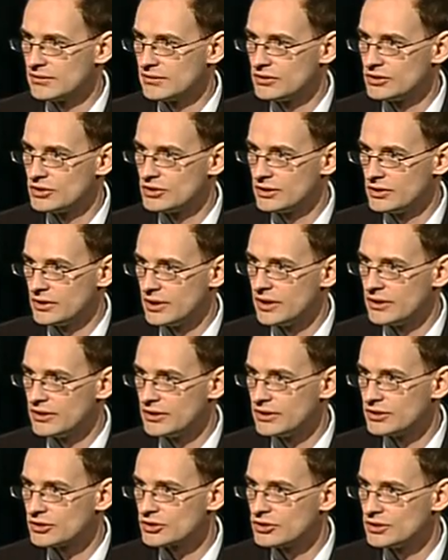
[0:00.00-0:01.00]
вещей, до
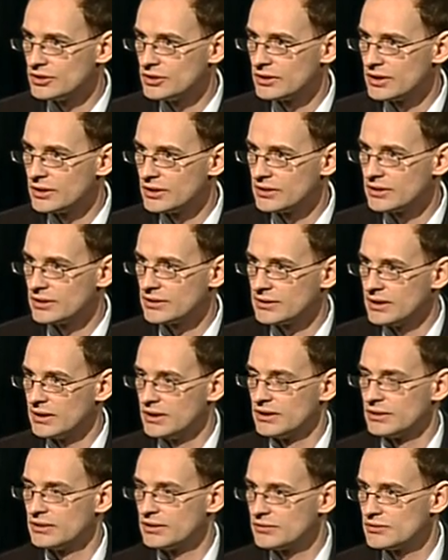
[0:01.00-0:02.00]
одежды и так далее.
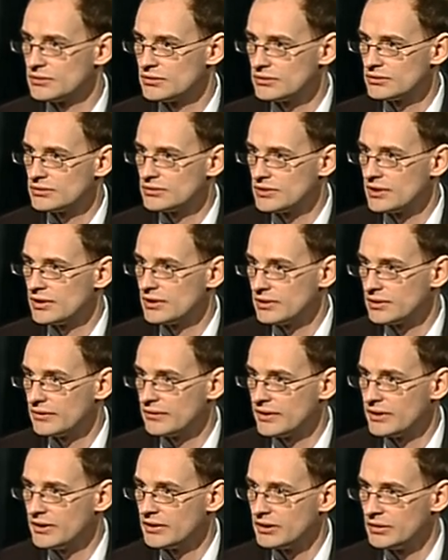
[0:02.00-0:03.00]
Это все сделано
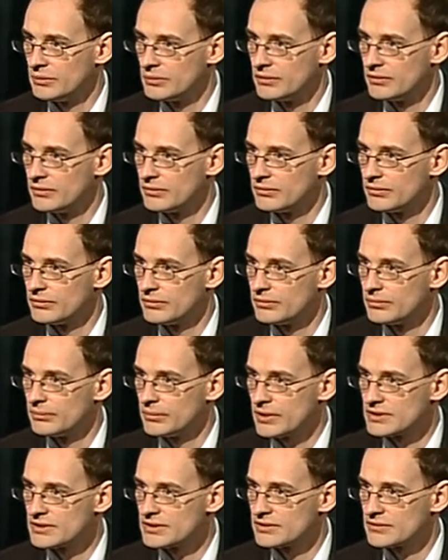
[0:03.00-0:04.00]
военными в
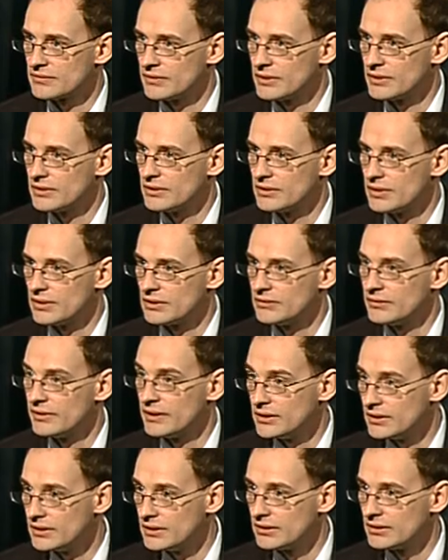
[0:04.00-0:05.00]
массе своей для
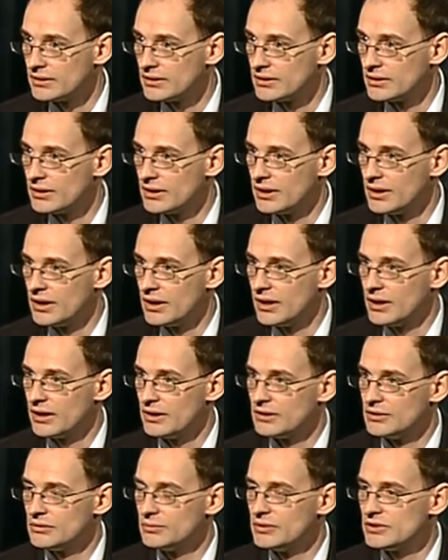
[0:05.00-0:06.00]
войны.
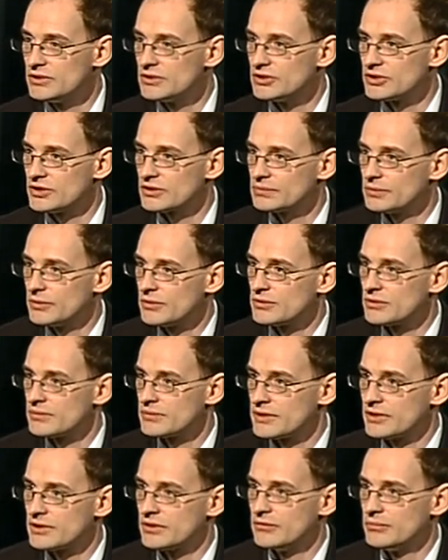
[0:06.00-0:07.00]
И мы сейчас
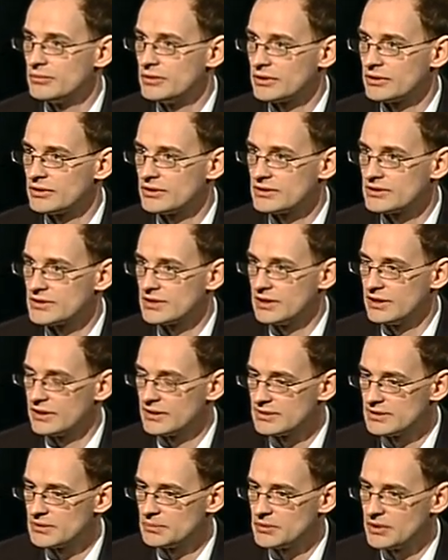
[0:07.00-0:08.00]
пользуемся этим мирных целях.
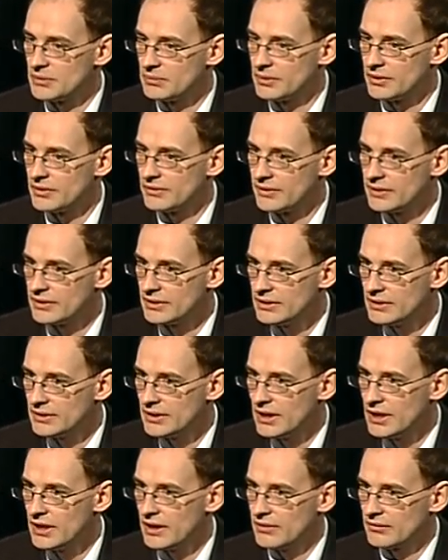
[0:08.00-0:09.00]
Если бы не было войны,
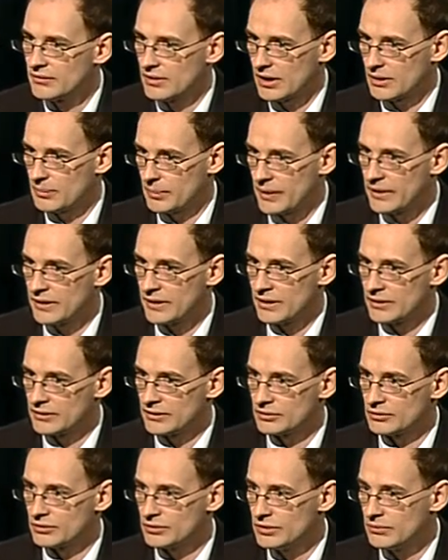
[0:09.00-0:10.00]
как понятие,
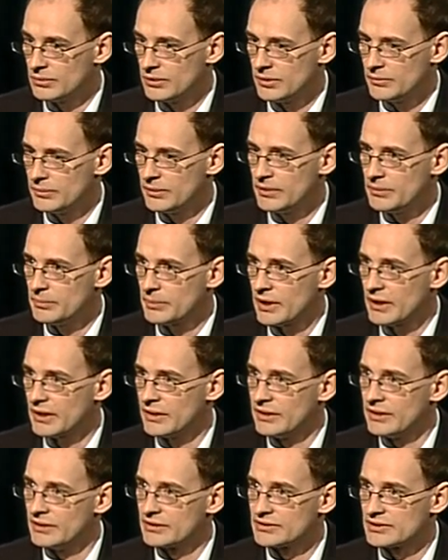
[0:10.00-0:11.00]
то не было бы и
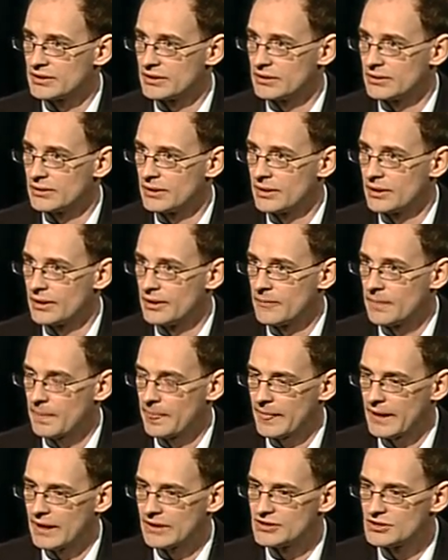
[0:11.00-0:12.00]
прогресса.
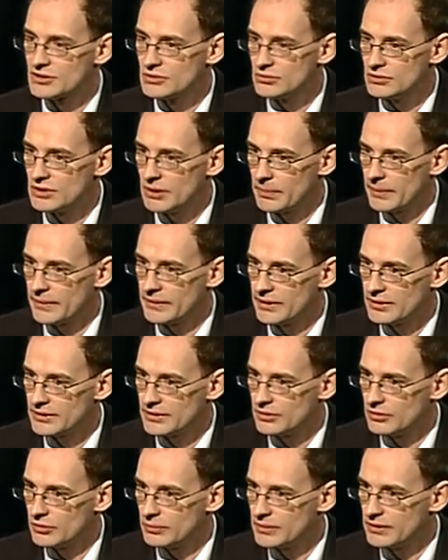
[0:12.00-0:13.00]
Отсюда
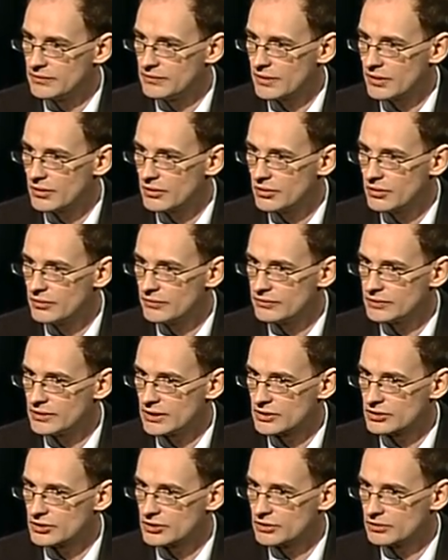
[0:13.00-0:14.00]
понятие «любить врагов
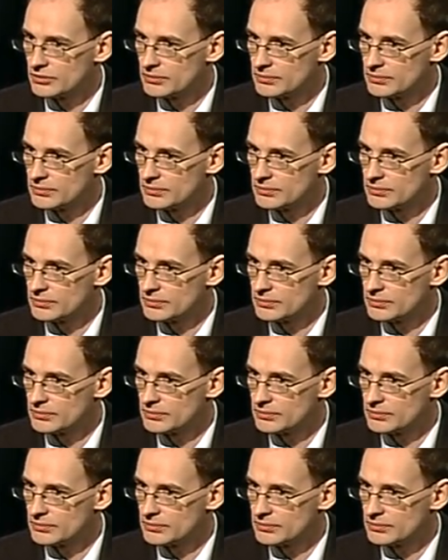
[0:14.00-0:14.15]
наших», вот